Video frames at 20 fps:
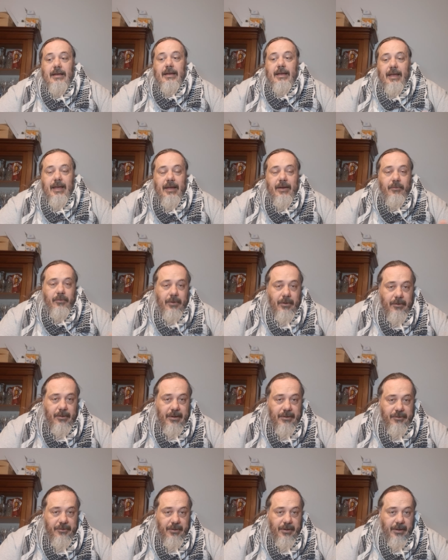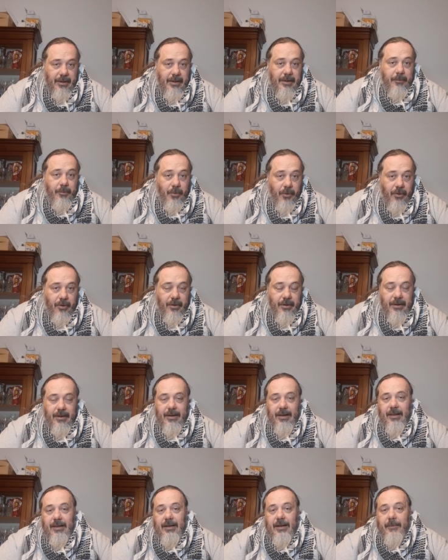e un'occasione buona
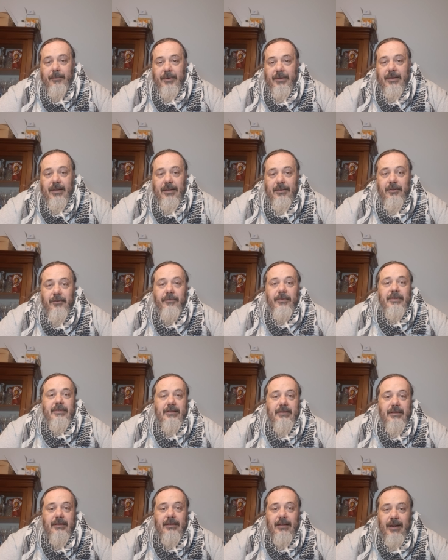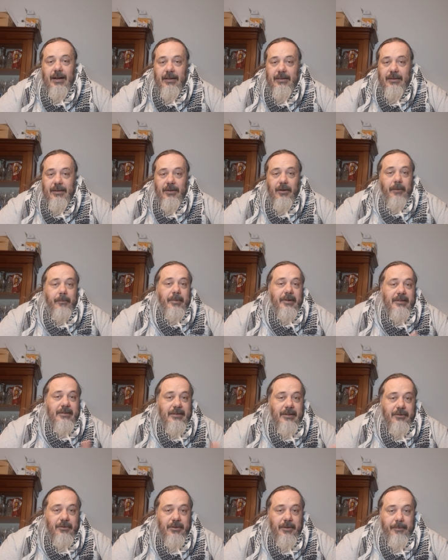che gli è capitata invece di andare al tiro ha
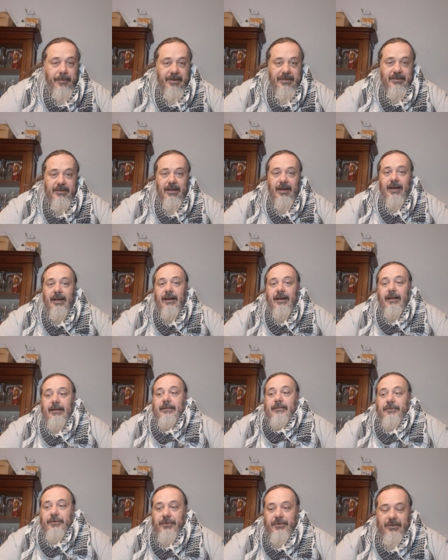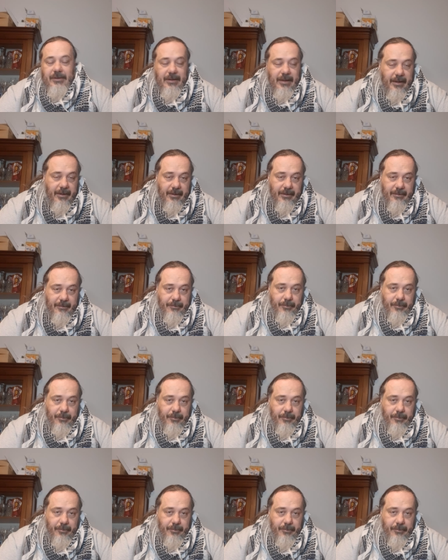pensato di passarla, cosa che